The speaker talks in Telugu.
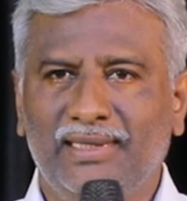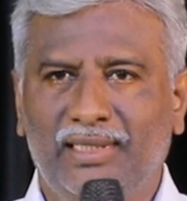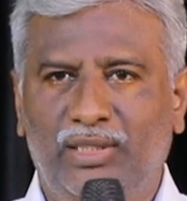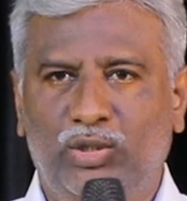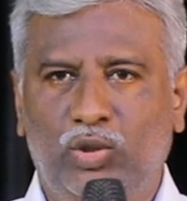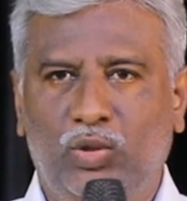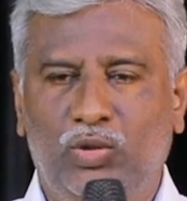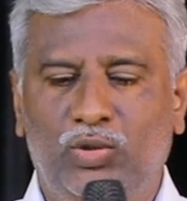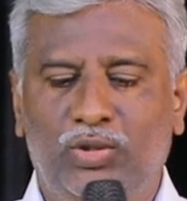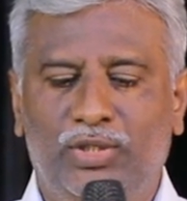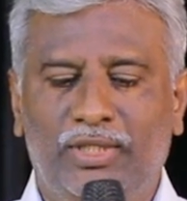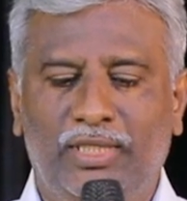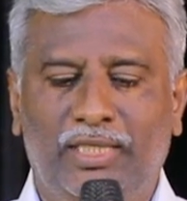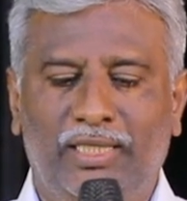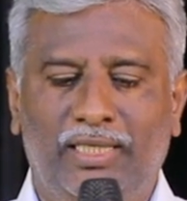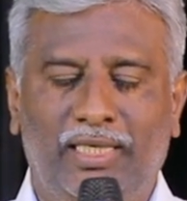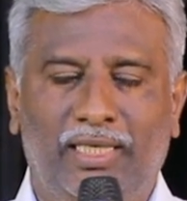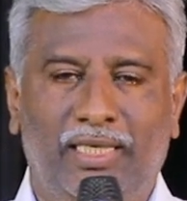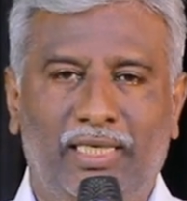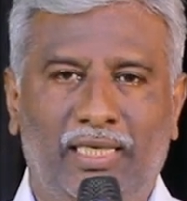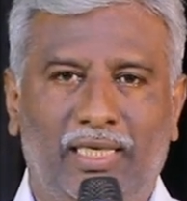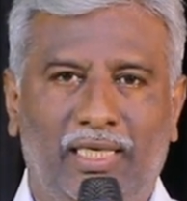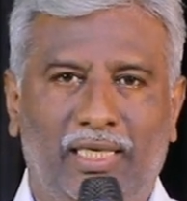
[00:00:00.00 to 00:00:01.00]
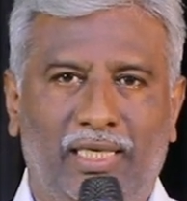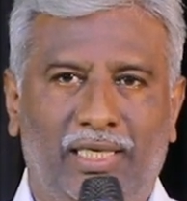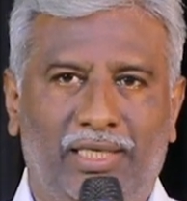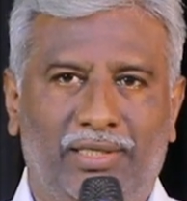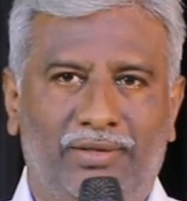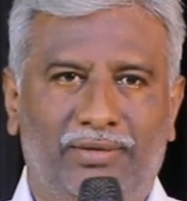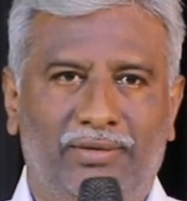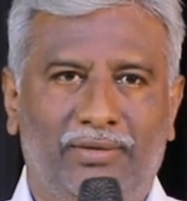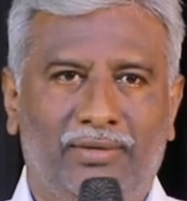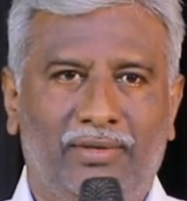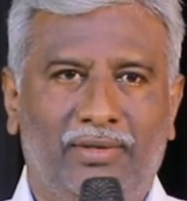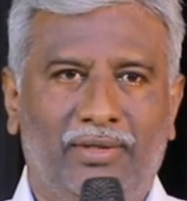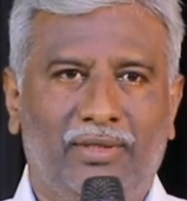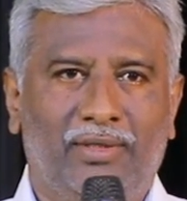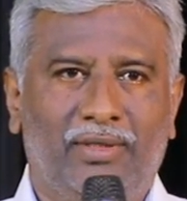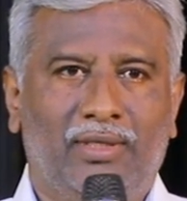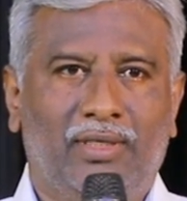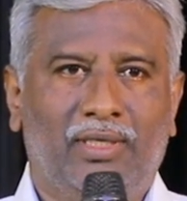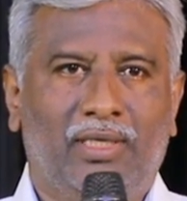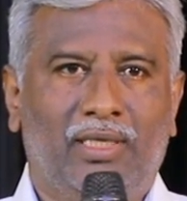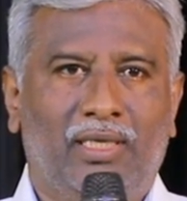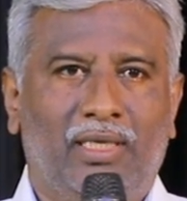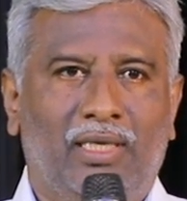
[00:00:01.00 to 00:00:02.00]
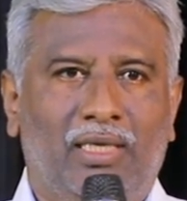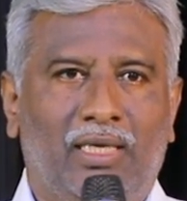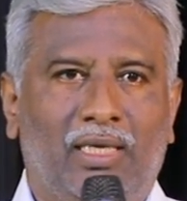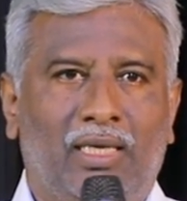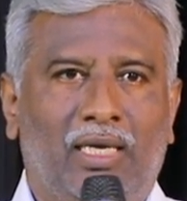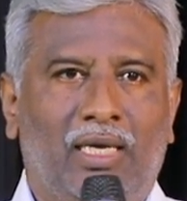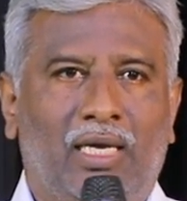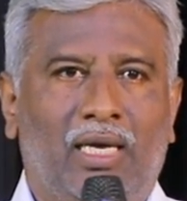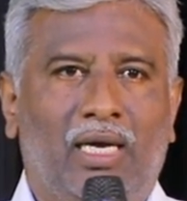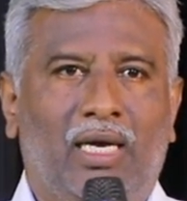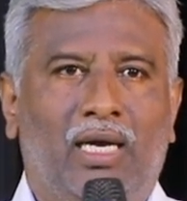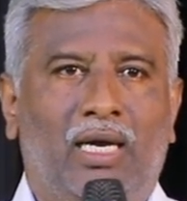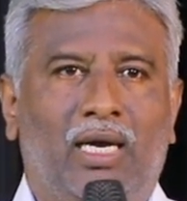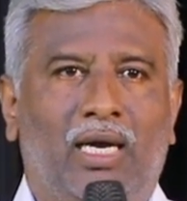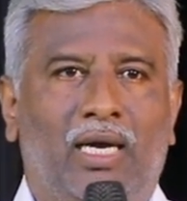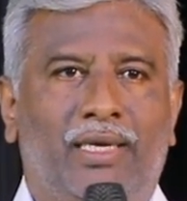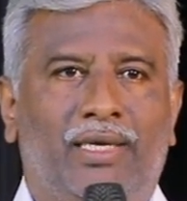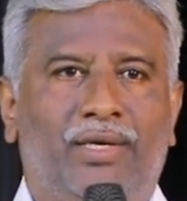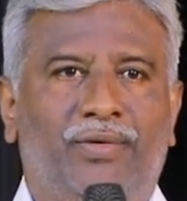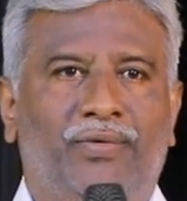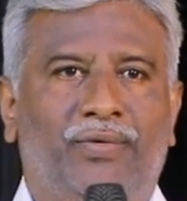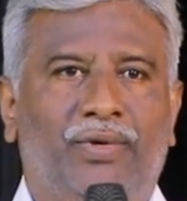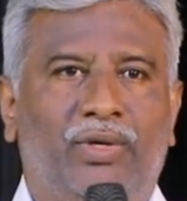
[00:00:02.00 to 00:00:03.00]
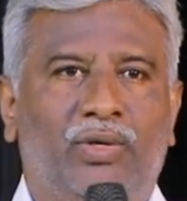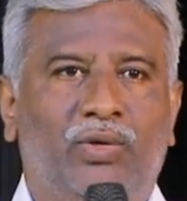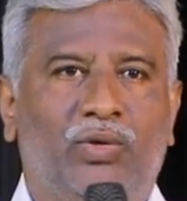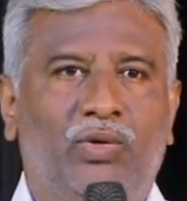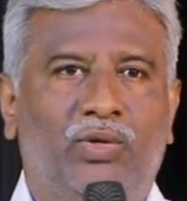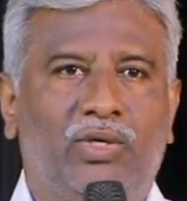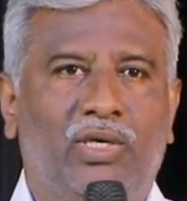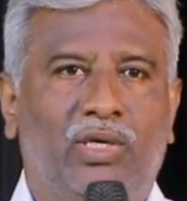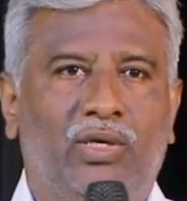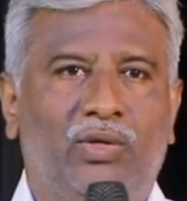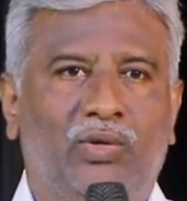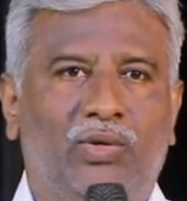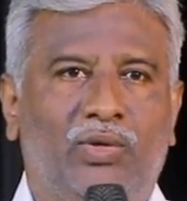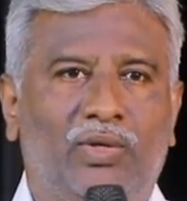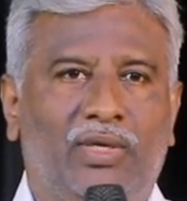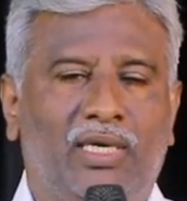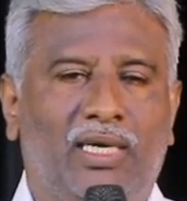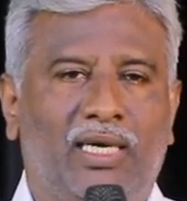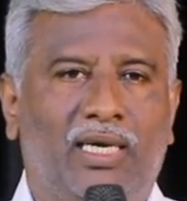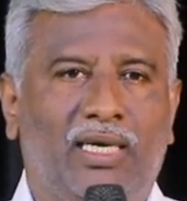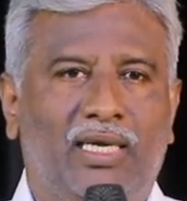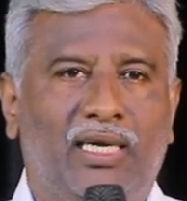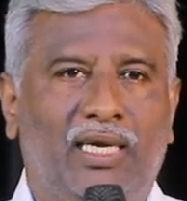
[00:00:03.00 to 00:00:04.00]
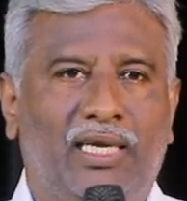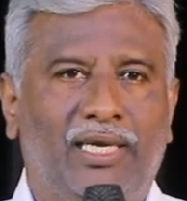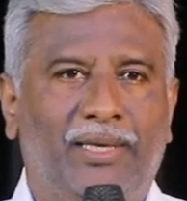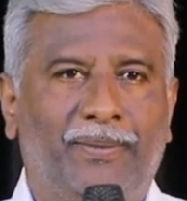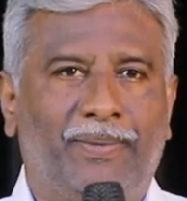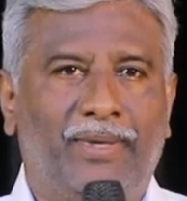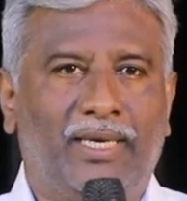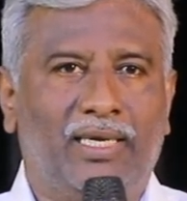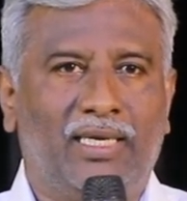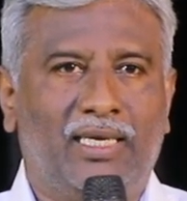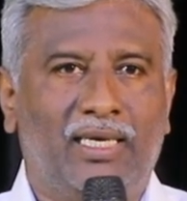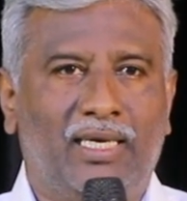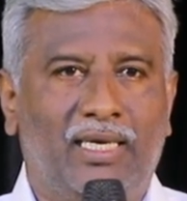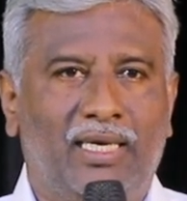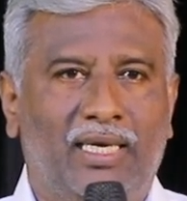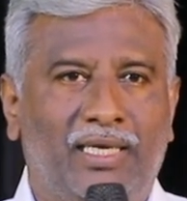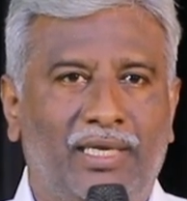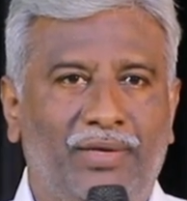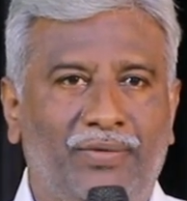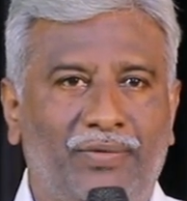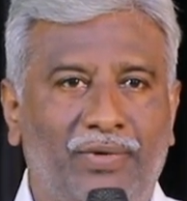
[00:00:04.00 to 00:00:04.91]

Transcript: అందులో సందేహం లేదు ఆయన వెలుగు కలుగును గాక అని పలకగానే